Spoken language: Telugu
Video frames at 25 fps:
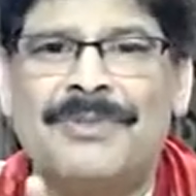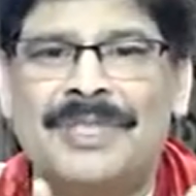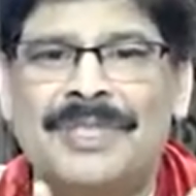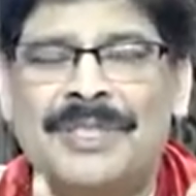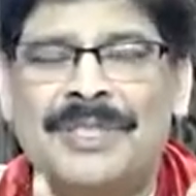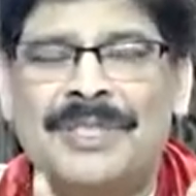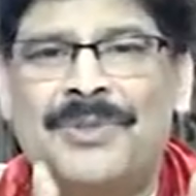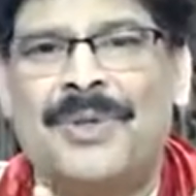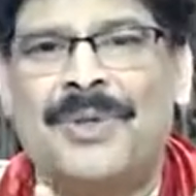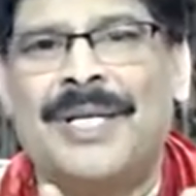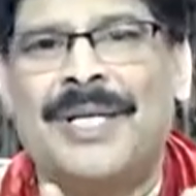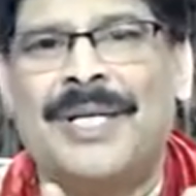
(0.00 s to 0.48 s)

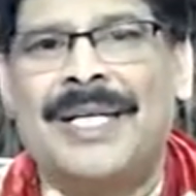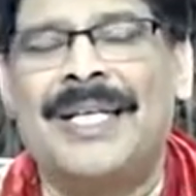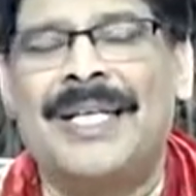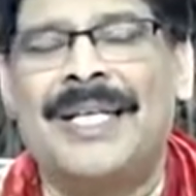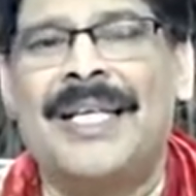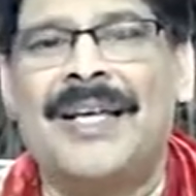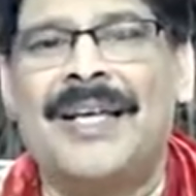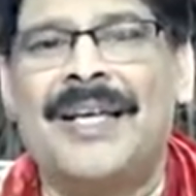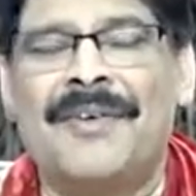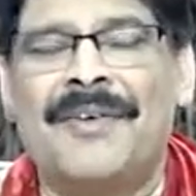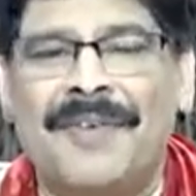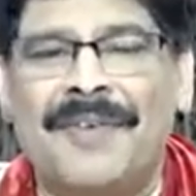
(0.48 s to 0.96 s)
తీసుకొని
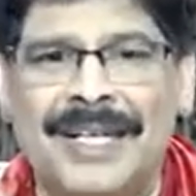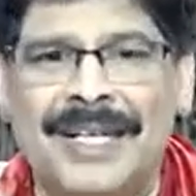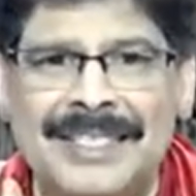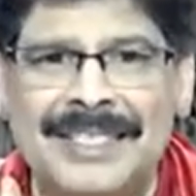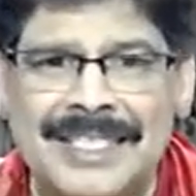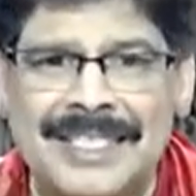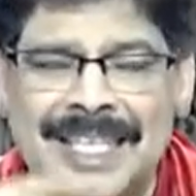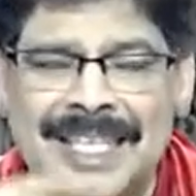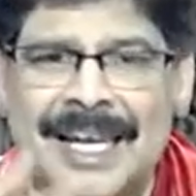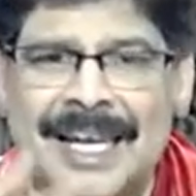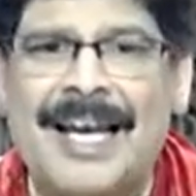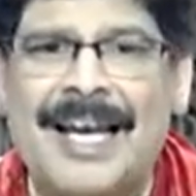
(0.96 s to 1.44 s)

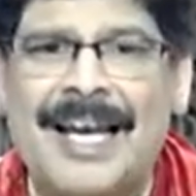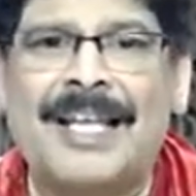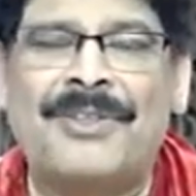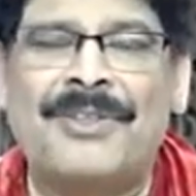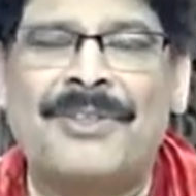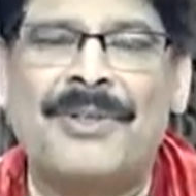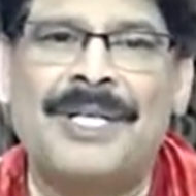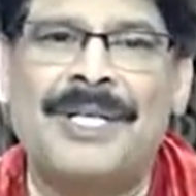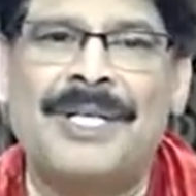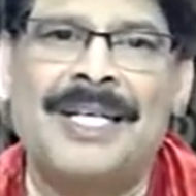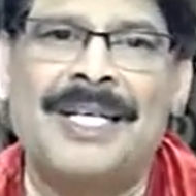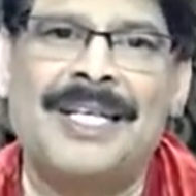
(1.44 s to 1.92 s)
వైద్య
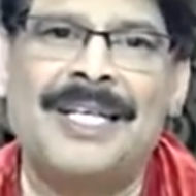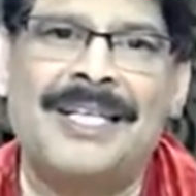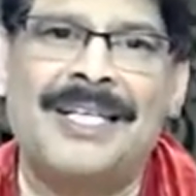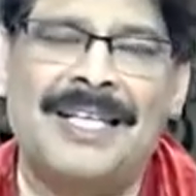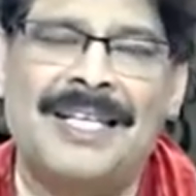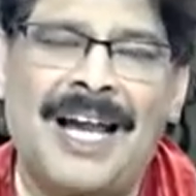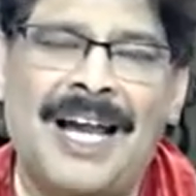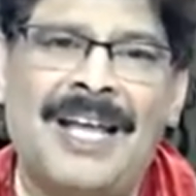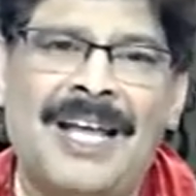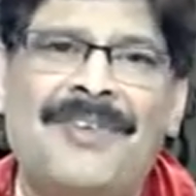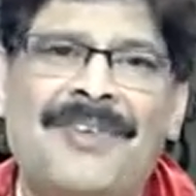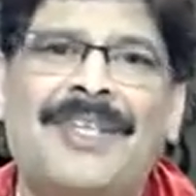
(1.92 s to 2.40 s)
సలహాతోటి
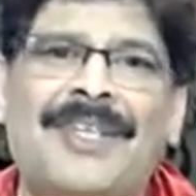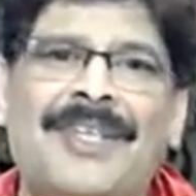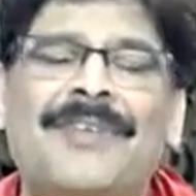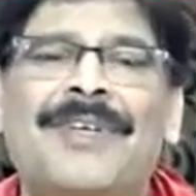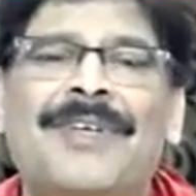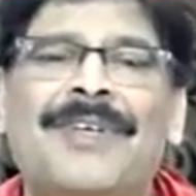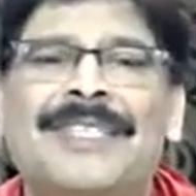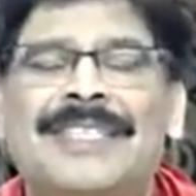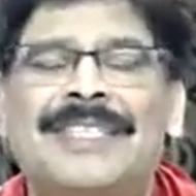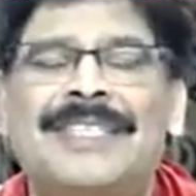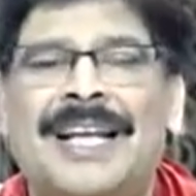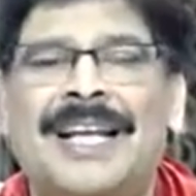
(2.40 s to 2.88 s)
ఆయుర్వేద
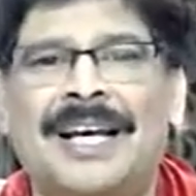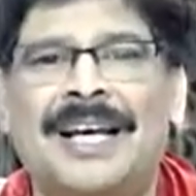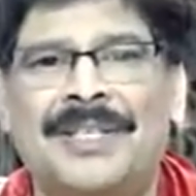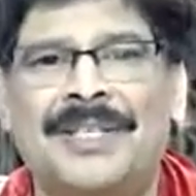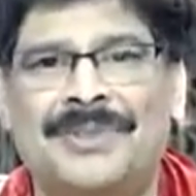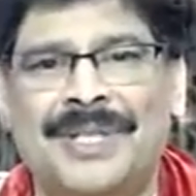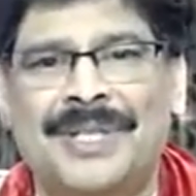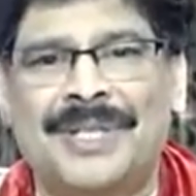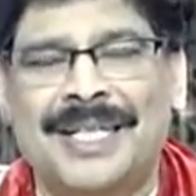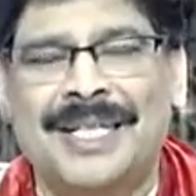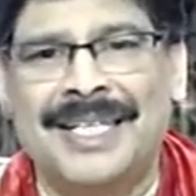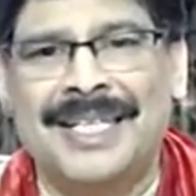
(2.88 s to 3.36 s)
వైద్య
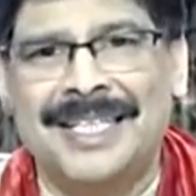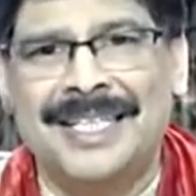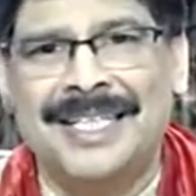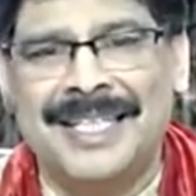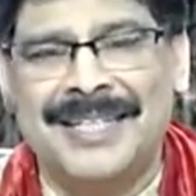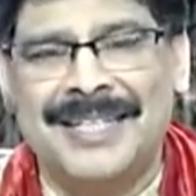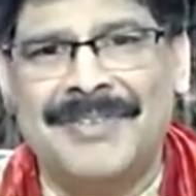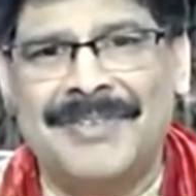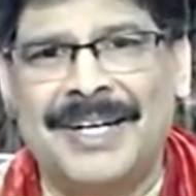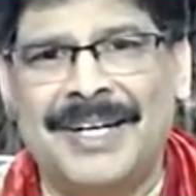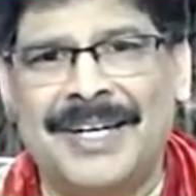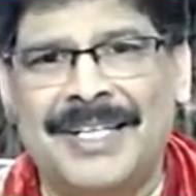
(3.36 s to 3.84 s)
సలహాతోటి
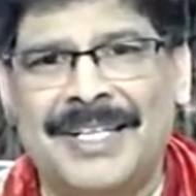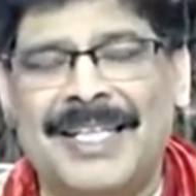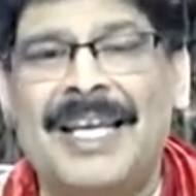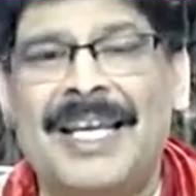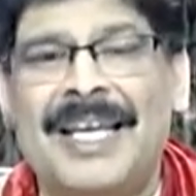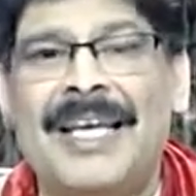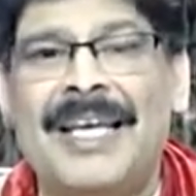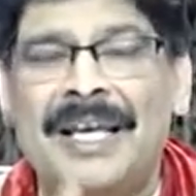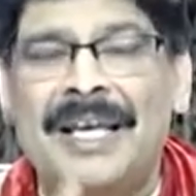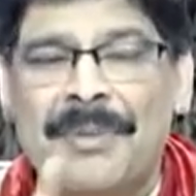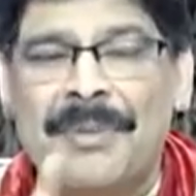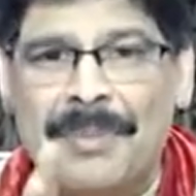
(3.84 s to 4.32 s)
దీన్ని వాడితే
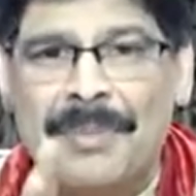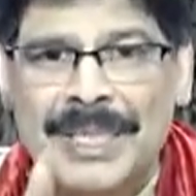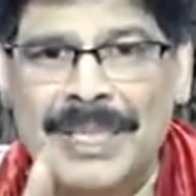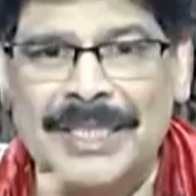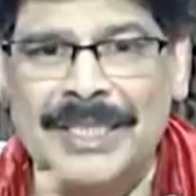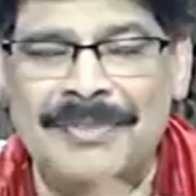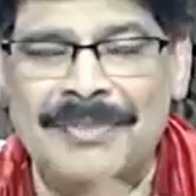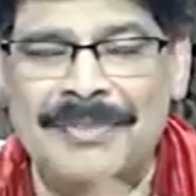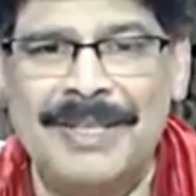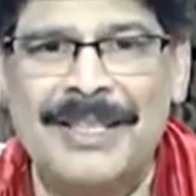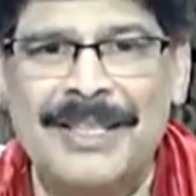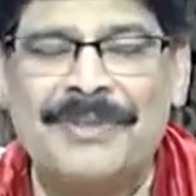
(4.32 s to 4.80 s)

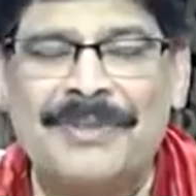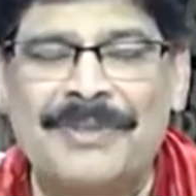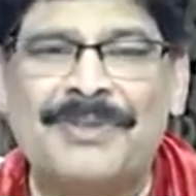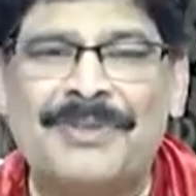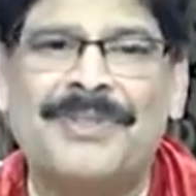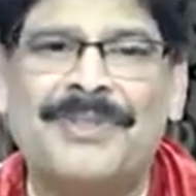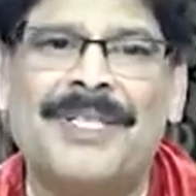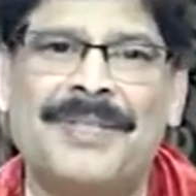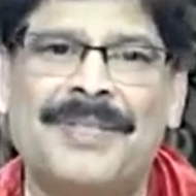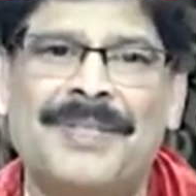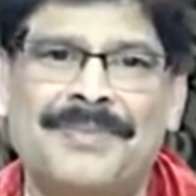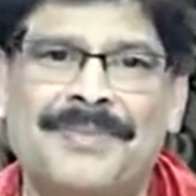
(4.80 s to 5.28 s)
మంచి ఫలితం
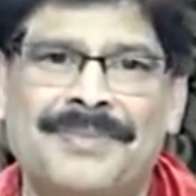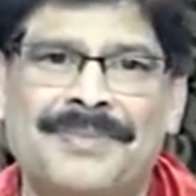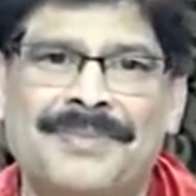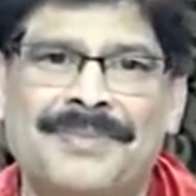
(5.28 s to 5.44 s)
ఉంటుంది